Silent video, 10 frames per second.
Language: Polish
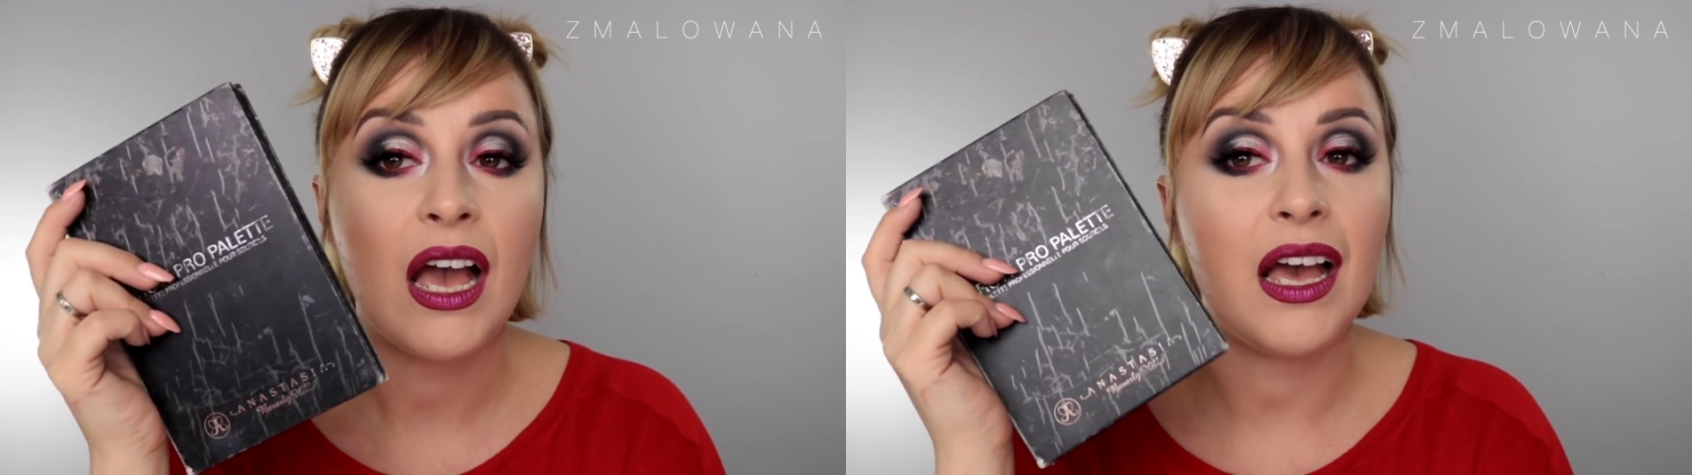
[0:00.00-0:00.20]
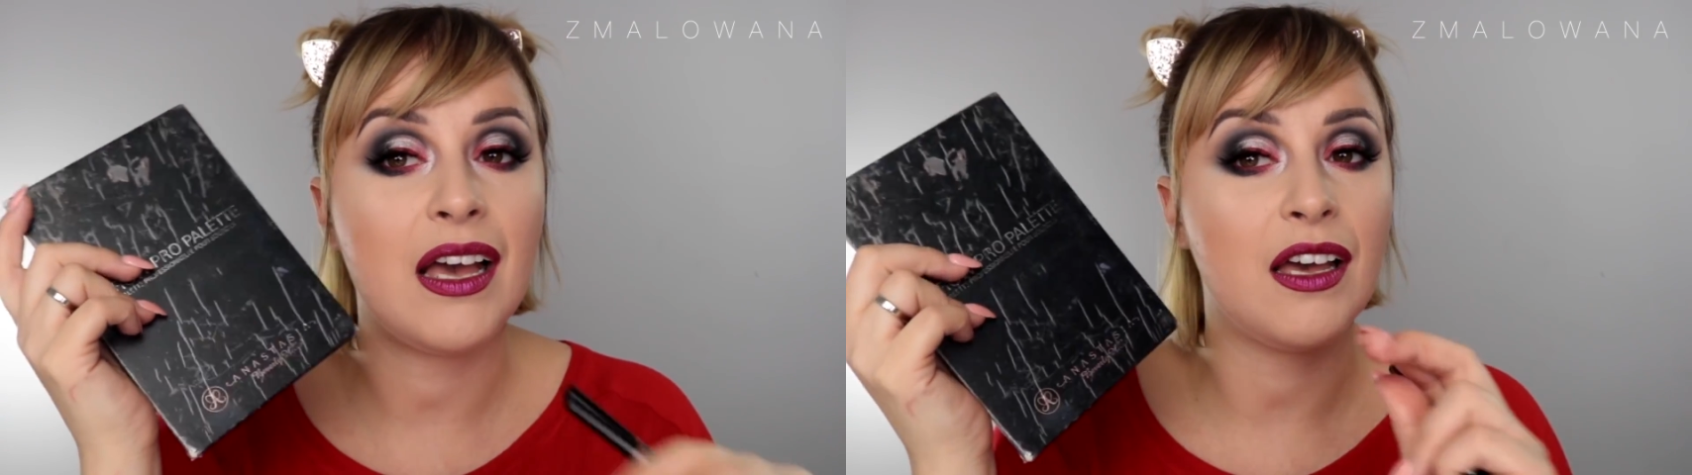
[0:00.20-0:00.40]

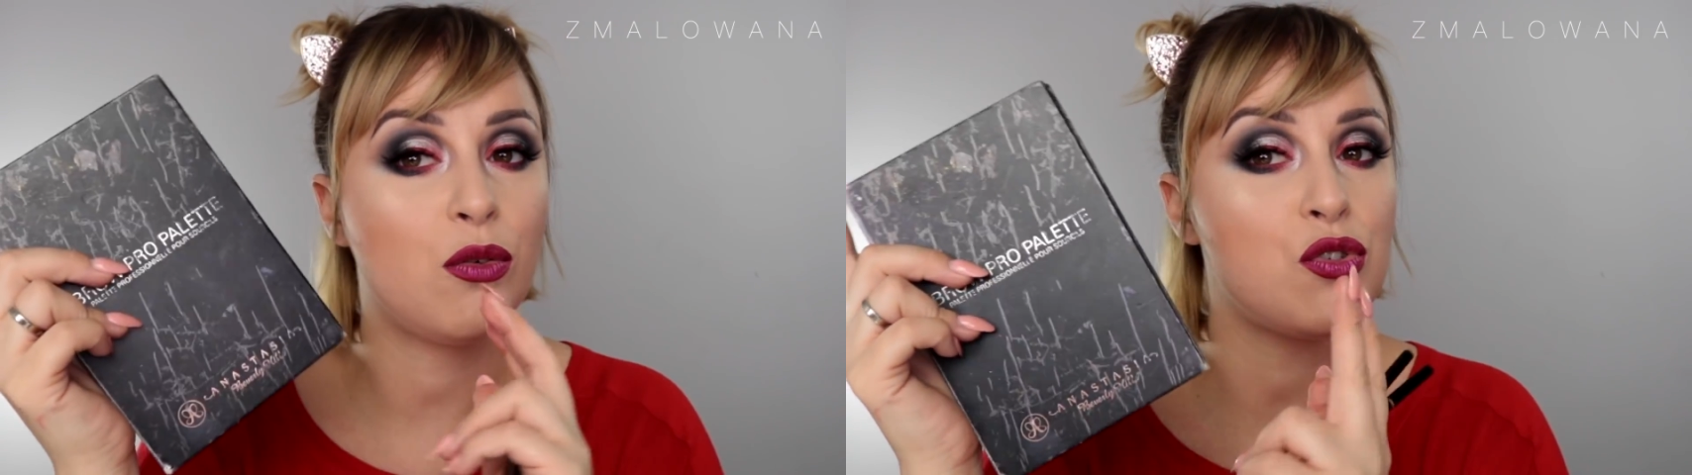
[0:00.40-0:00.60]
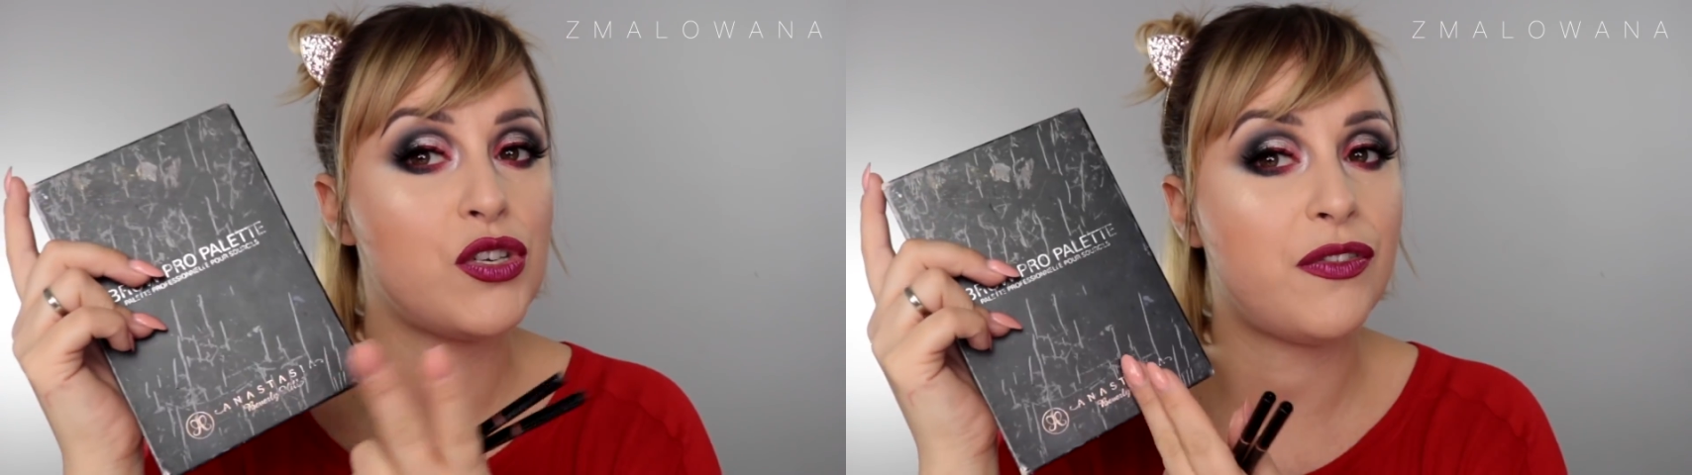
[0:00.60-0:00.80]
e,
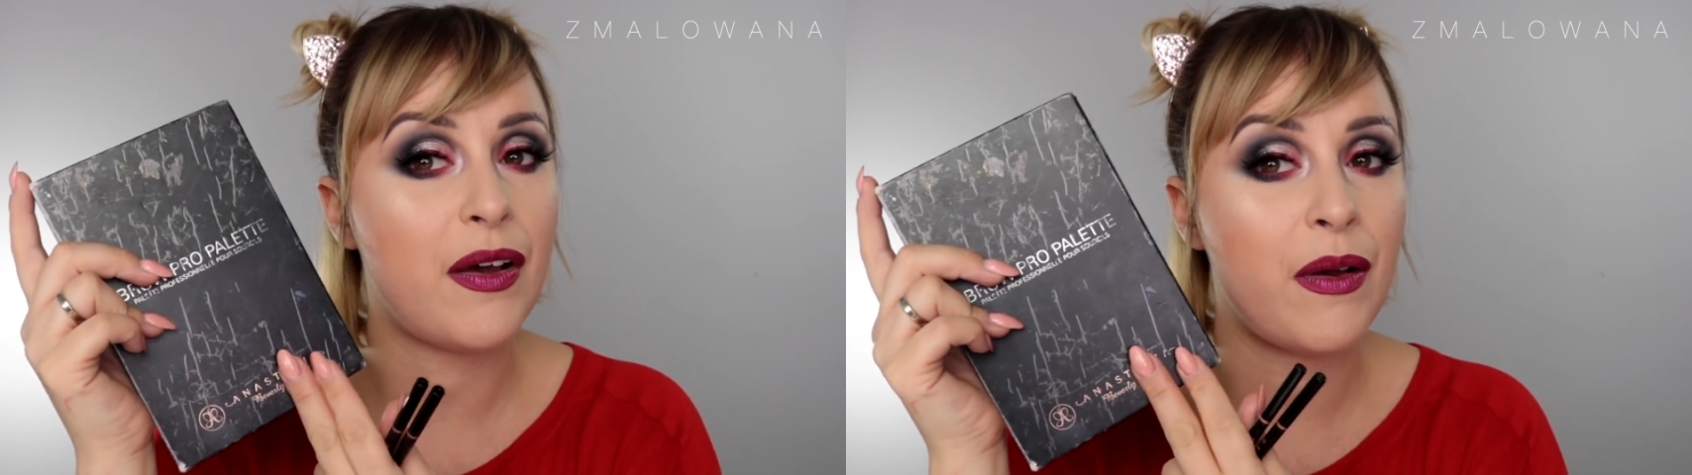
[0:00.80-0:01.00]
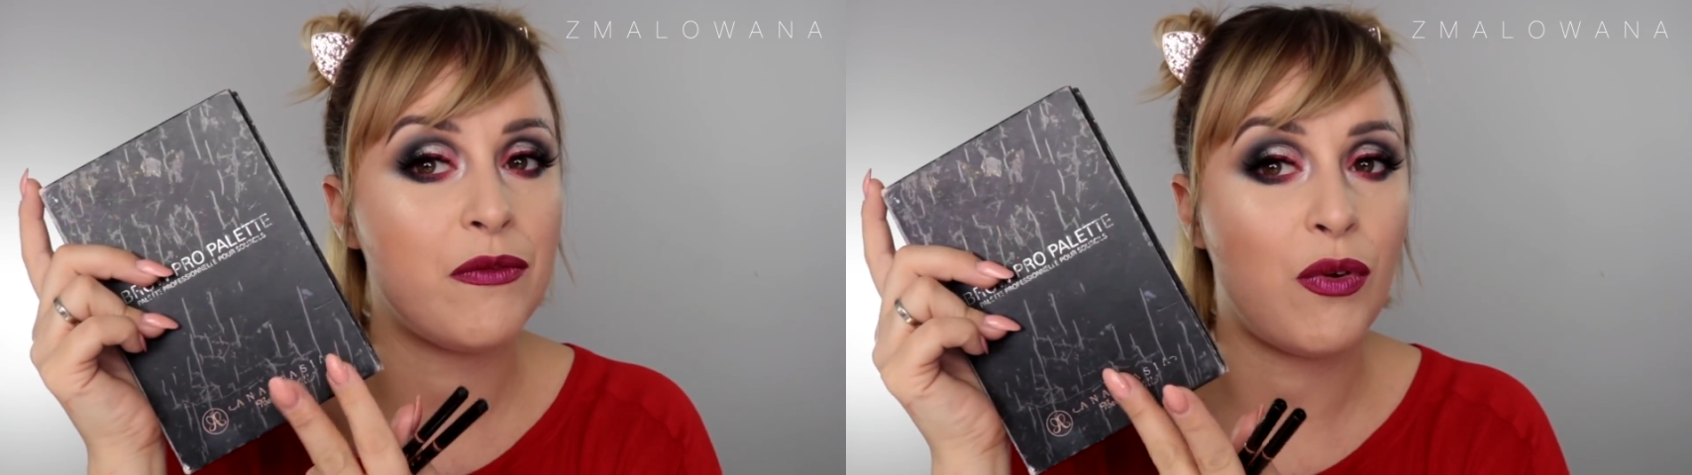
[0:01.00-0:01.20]

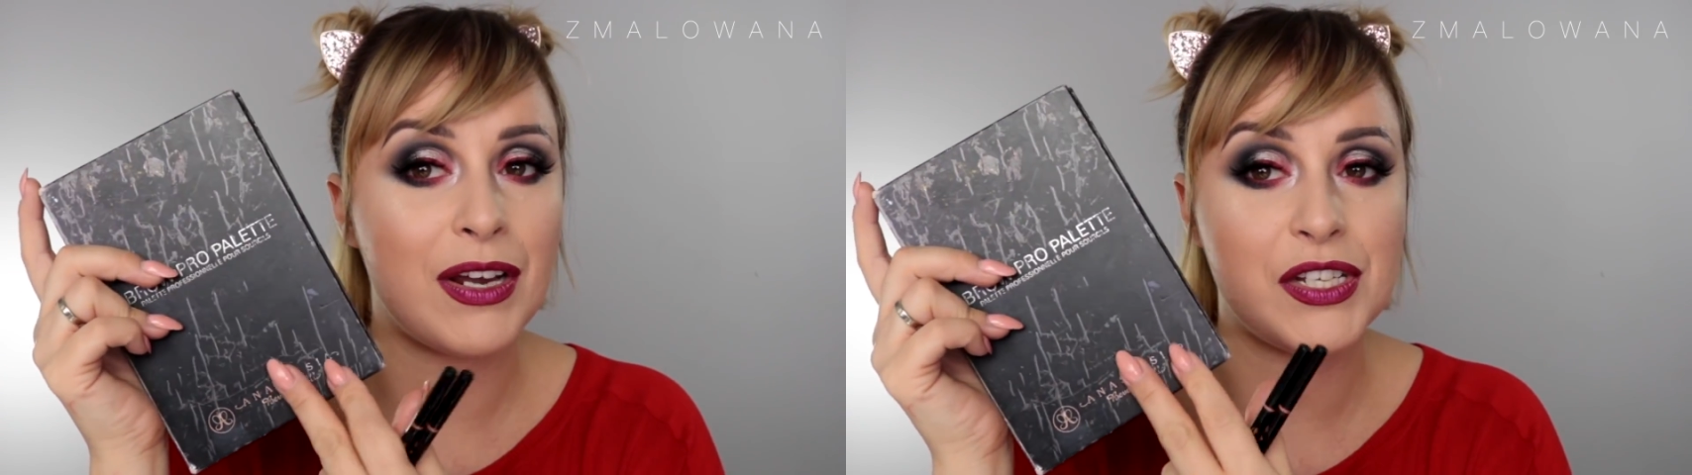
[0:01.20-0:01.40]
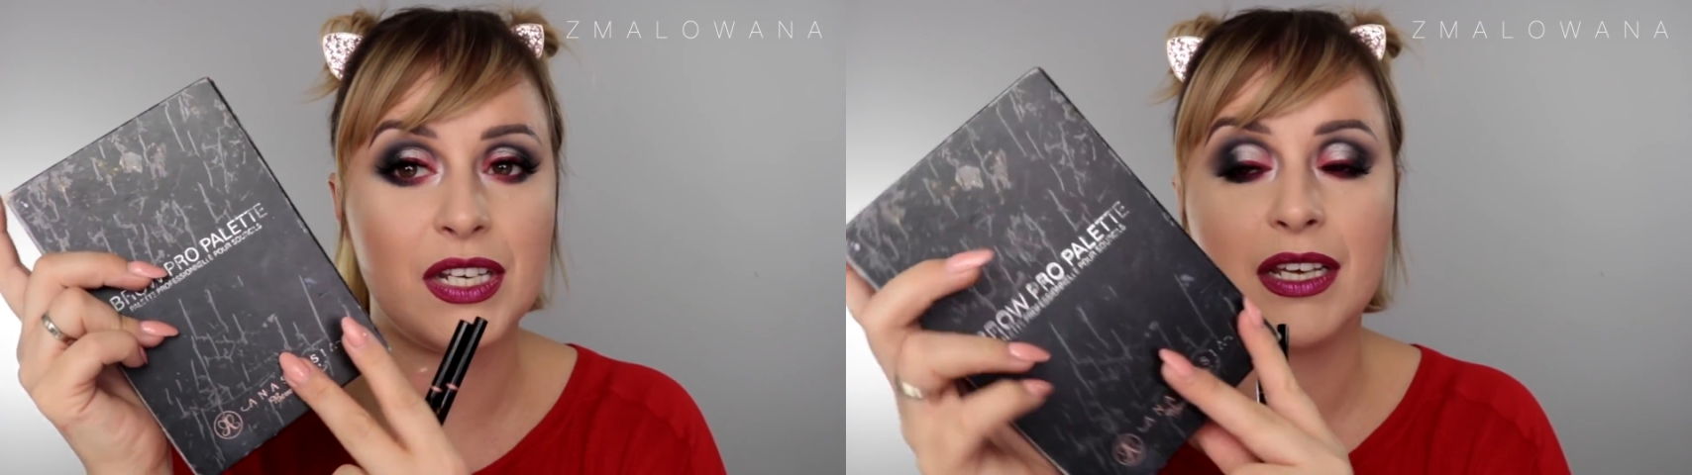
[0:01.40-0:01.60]
używałam
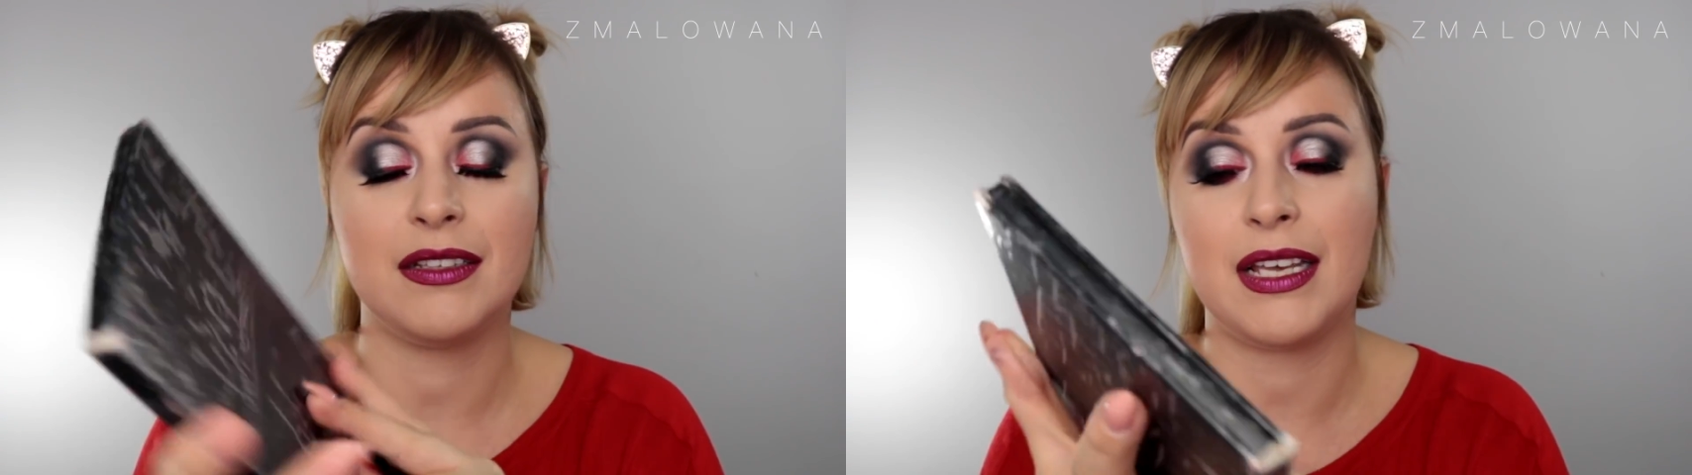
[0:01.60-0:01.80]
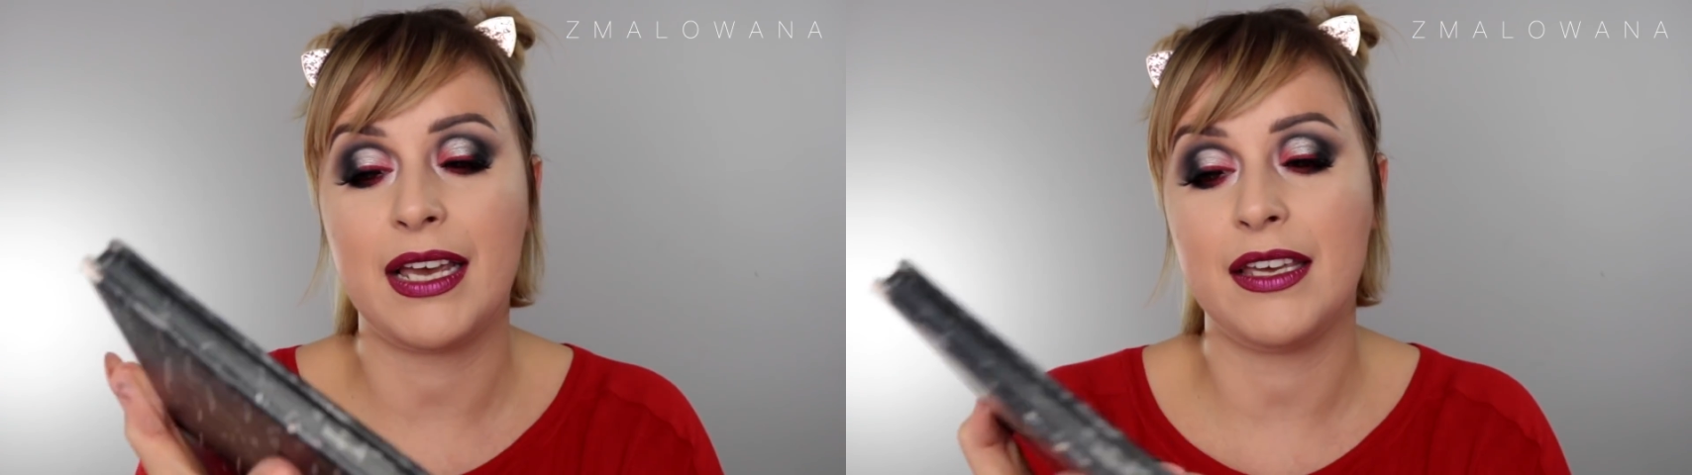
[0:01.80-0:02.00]
właśnie
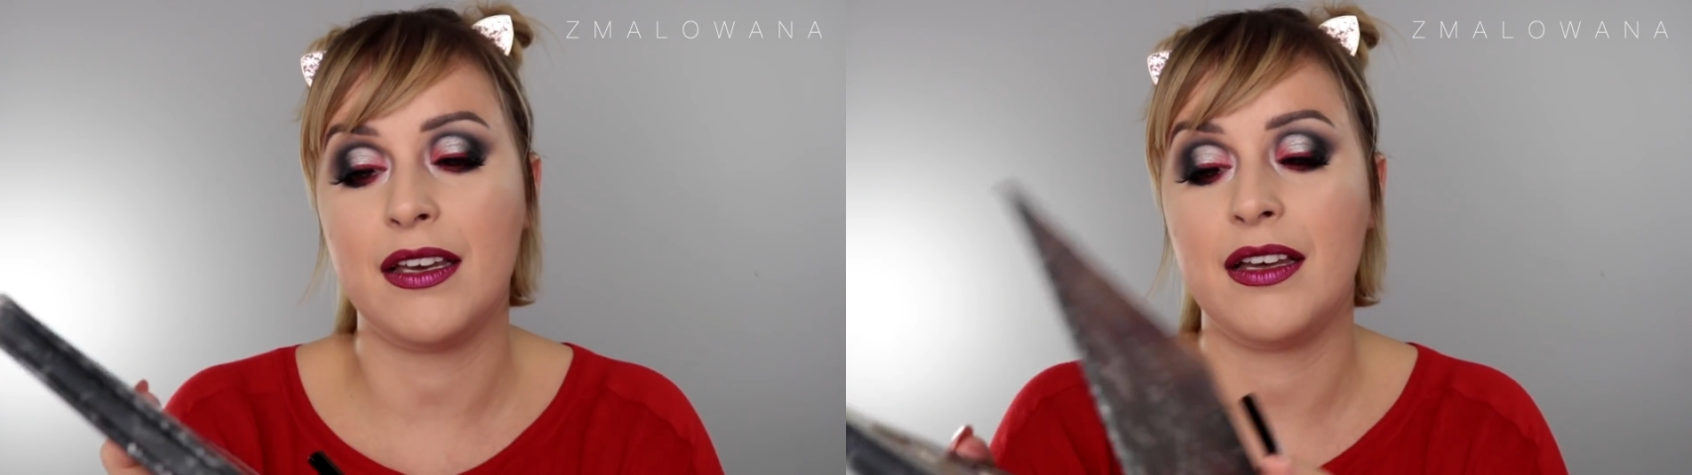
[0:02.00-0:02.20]
tej